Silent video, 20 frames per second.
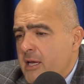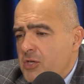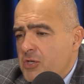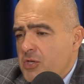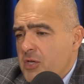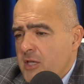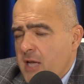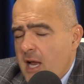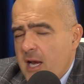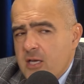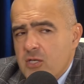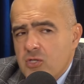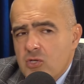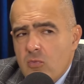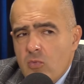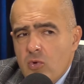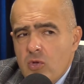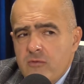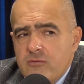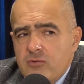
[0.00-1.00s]
Считали,
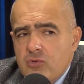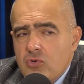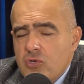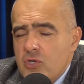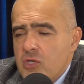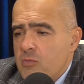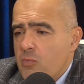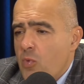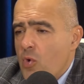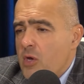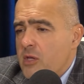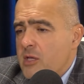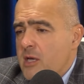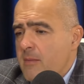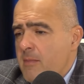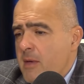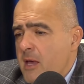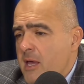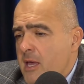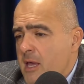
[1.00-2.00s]
что будем всю жизнь
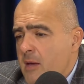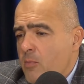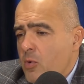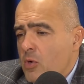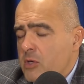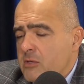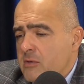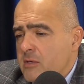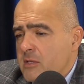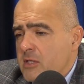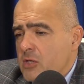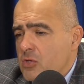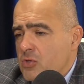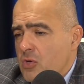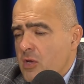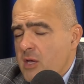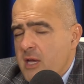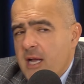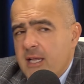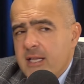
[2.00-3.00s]
Боингами пользоваться,
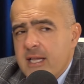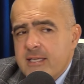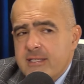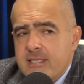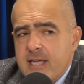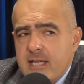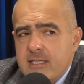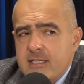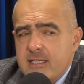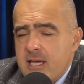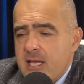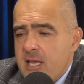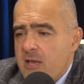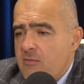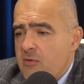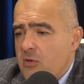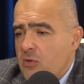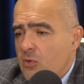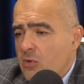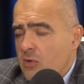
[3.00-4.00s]
что никогда санкции
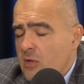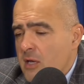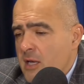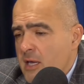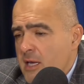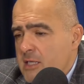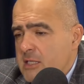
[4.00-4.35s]
не ведут.